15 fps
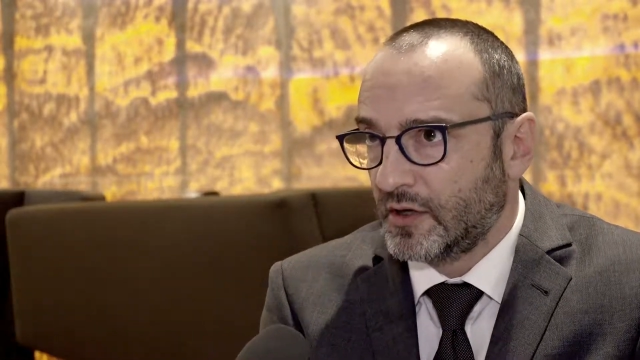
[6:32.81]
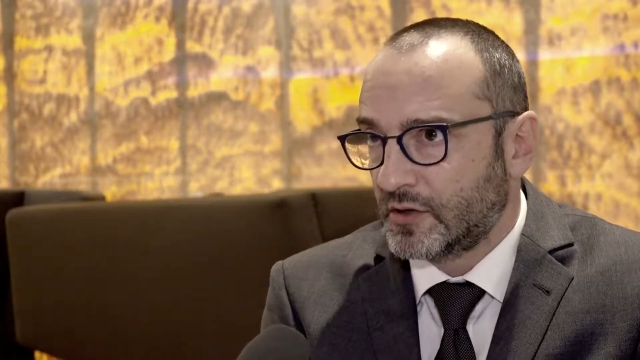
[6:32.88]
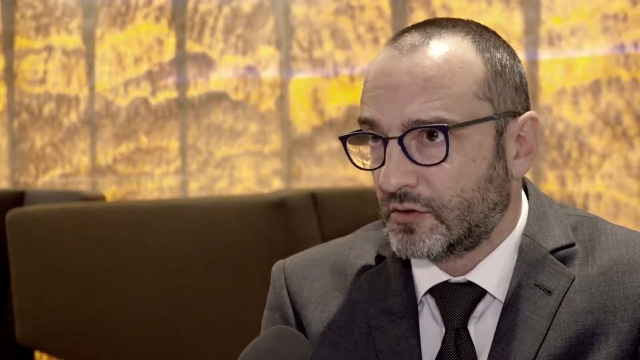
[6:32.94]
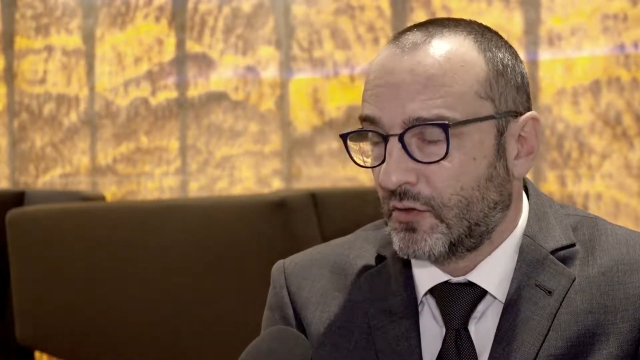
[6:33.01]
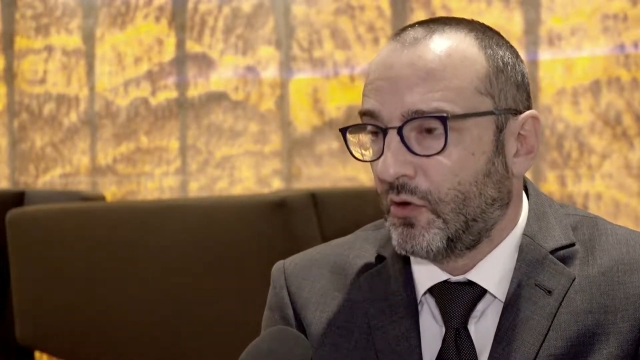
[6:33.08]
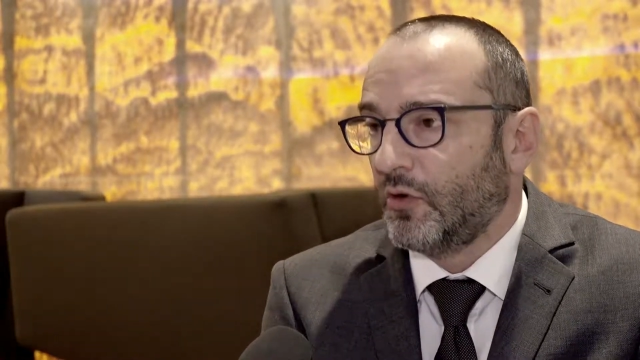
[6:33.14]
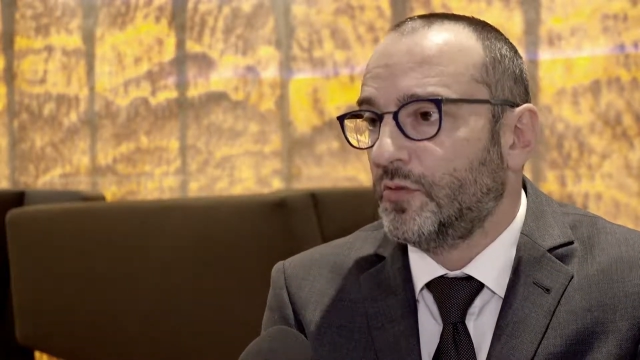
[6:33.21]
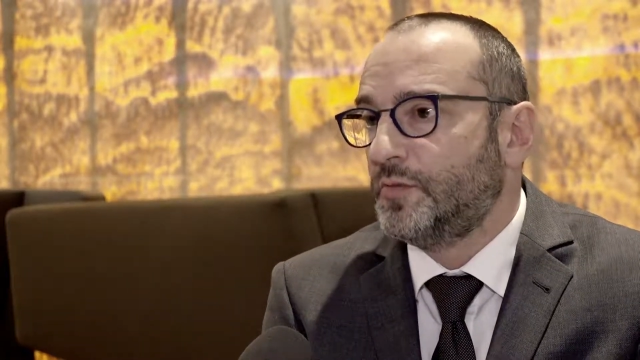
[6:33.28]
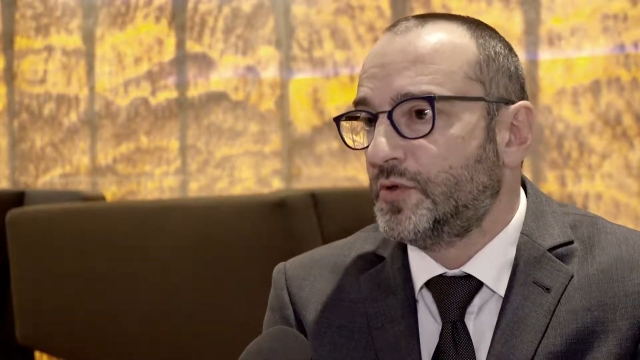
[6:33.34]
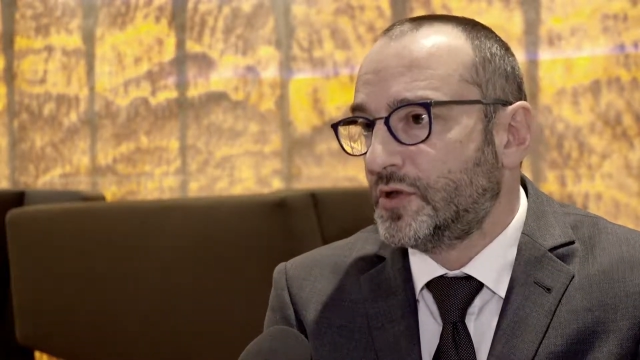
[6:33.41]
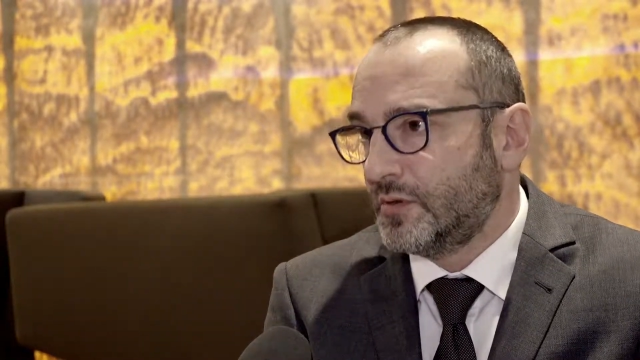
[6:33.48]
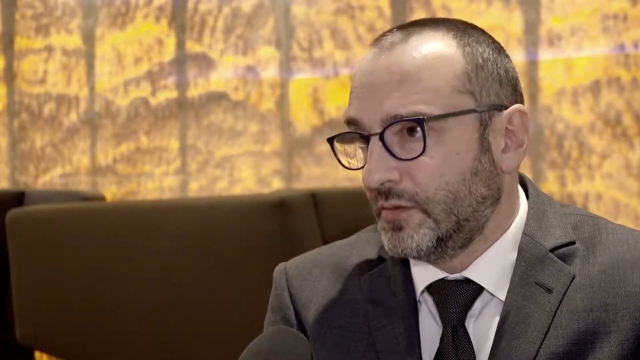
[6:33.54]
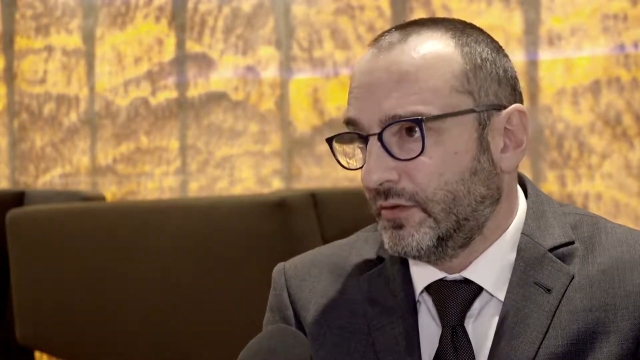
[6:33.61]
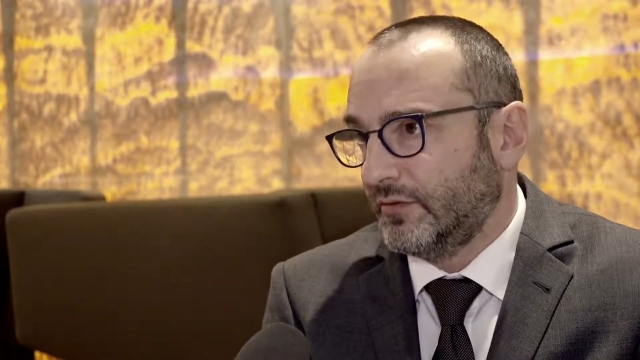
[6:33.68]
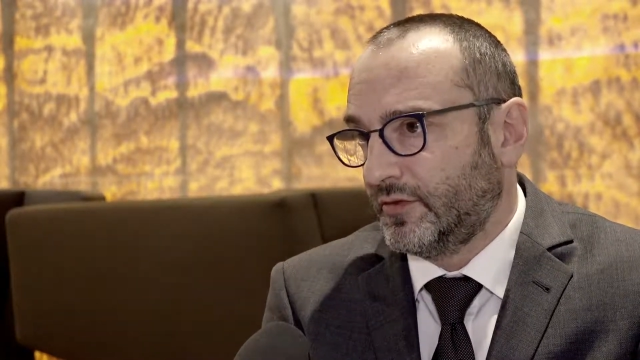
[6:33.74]
są
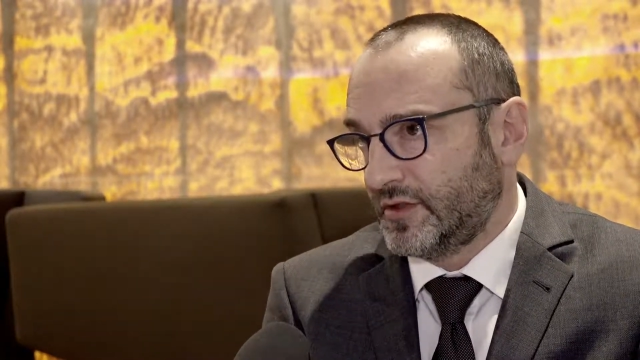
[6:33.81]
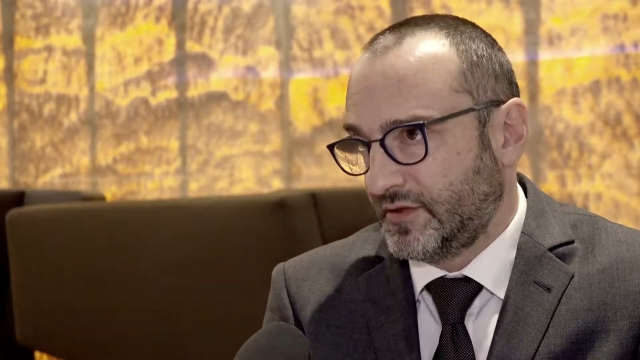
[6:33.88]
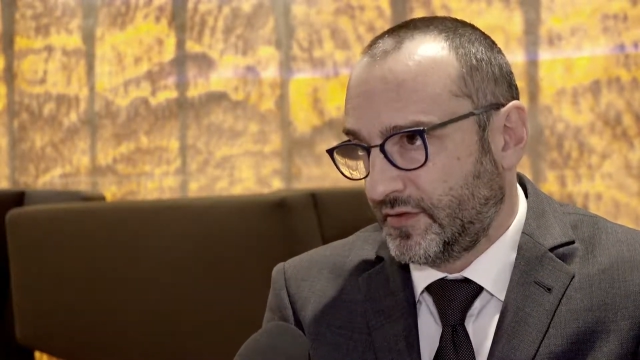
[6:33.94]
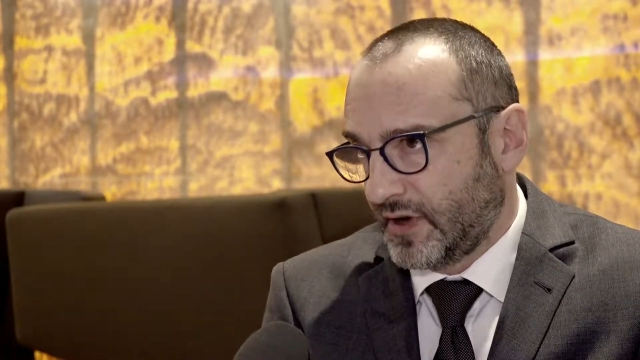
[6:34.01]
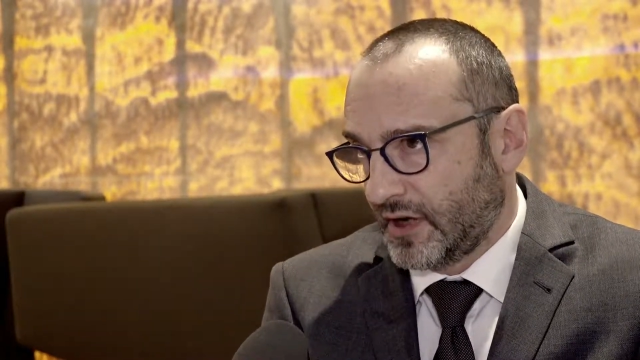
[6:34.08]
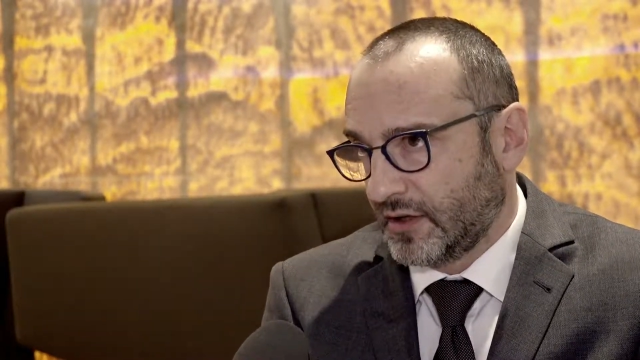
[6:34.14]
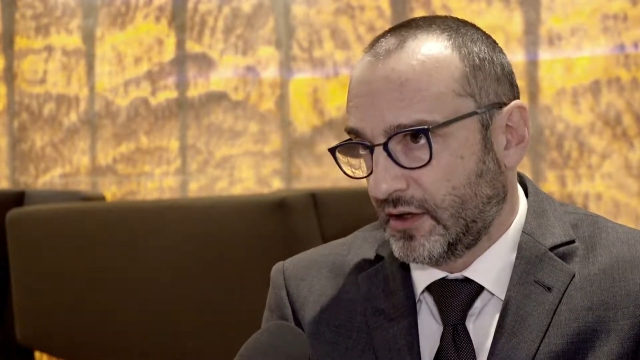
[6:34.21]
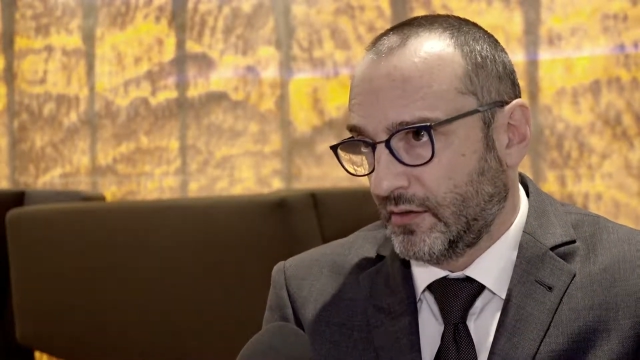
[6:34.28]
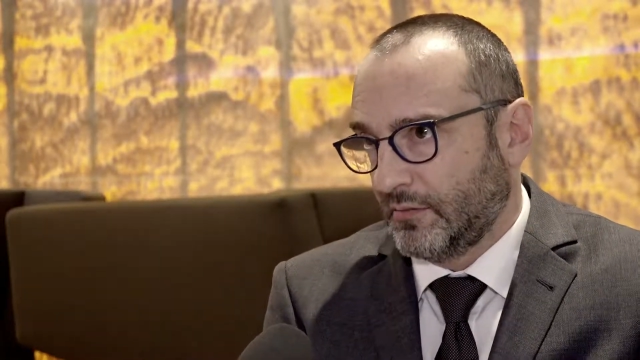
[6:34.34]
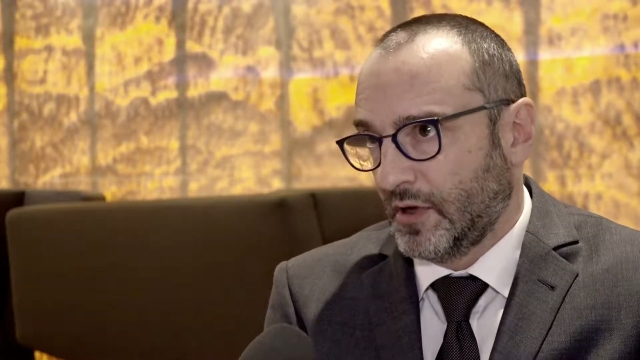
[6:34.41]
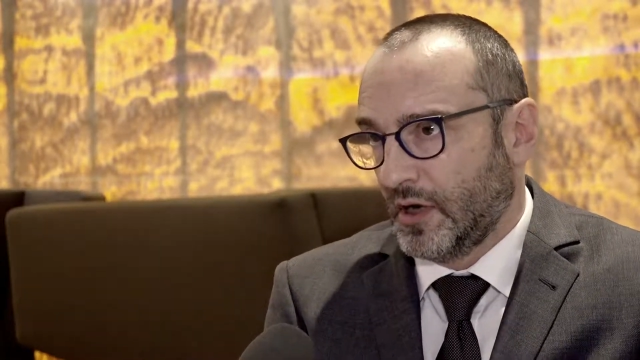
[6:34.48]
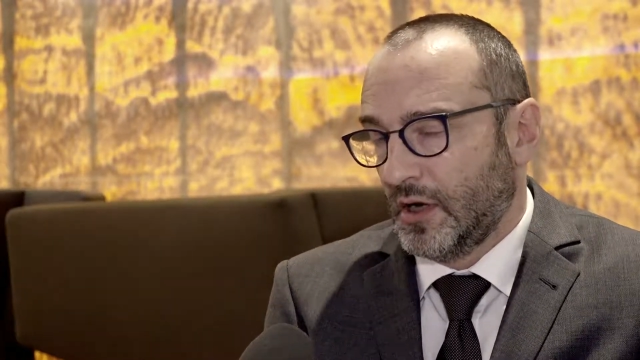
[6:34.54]
olbrzymim wyzwaniem.